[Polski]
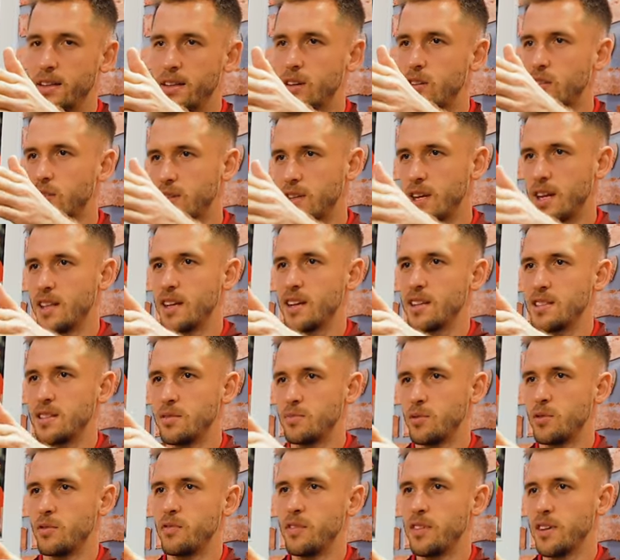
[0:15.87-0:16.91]
Tylko trener
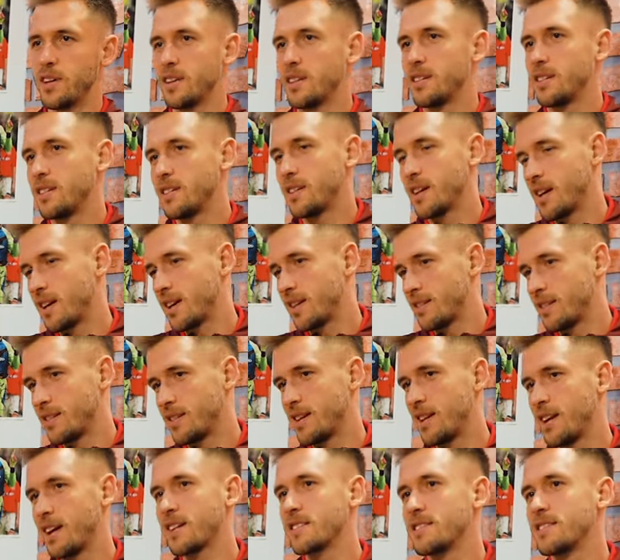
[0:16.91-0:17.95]
ci mówi, a ty tak
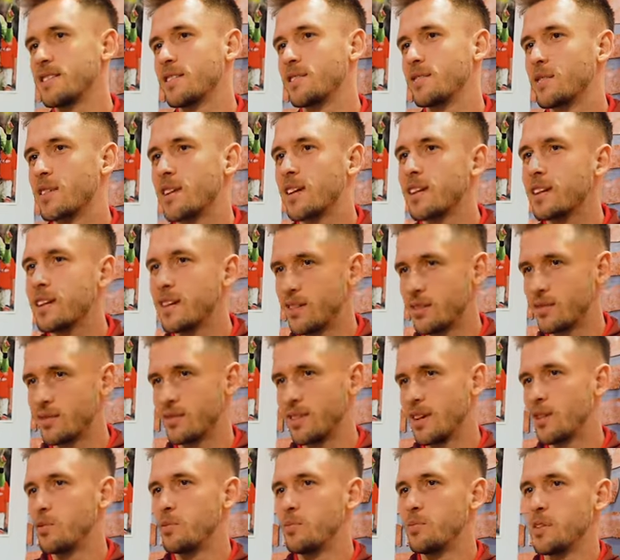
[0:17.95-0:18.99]
na lekcji, której nie,
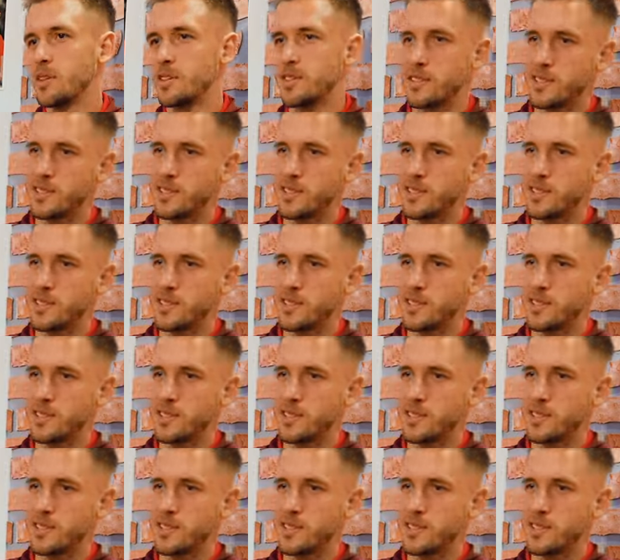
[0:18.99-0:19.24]
nie lubisz,